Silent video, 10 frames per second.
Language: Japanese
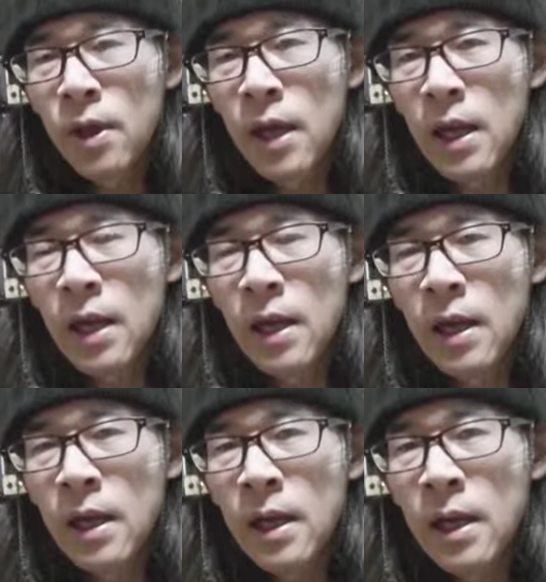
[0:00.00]

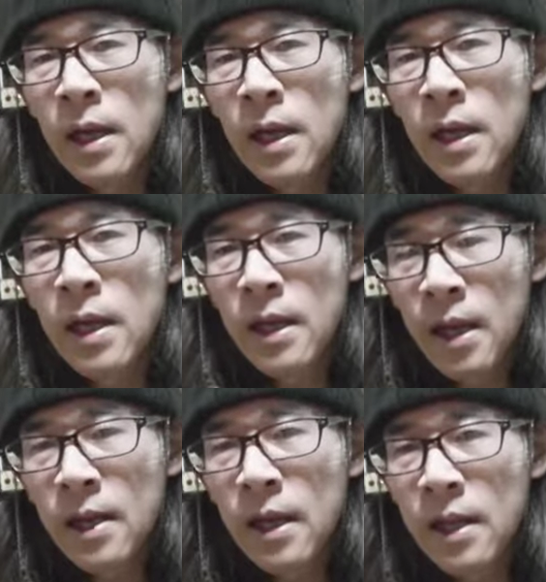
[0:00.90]
えー、
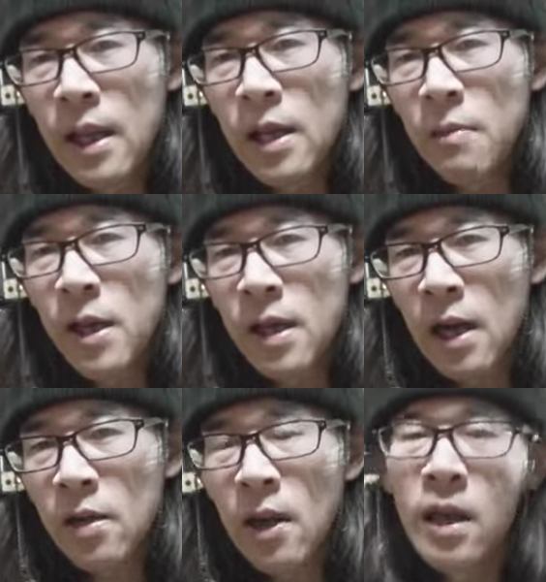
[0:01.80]
ね、電機
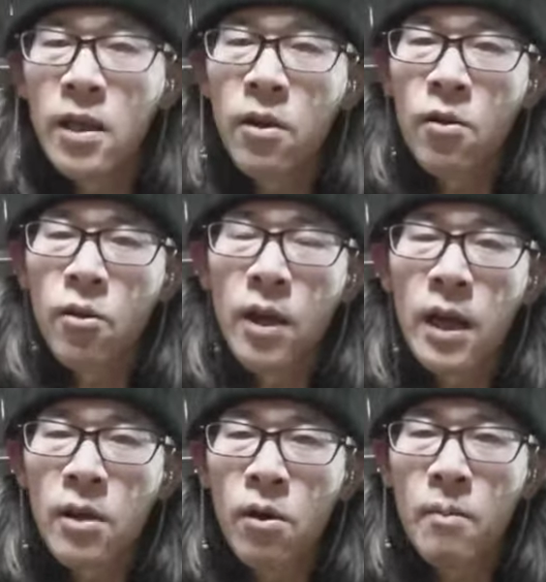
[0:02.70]
メーカー、えー、世の
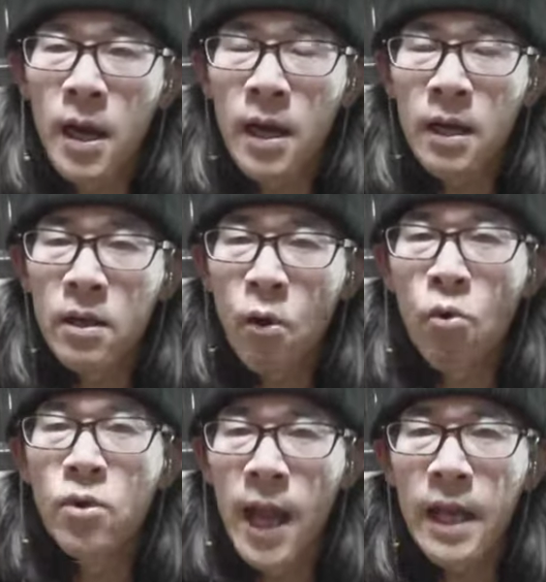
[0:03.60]
中の、まあ、
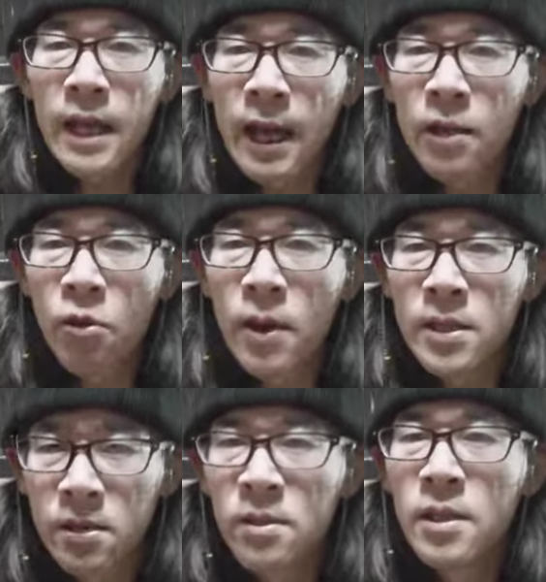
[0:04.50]
国内外問わ
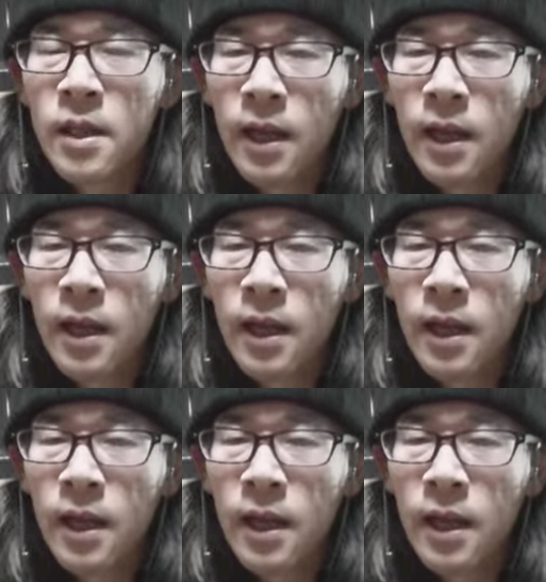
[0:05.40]
ず、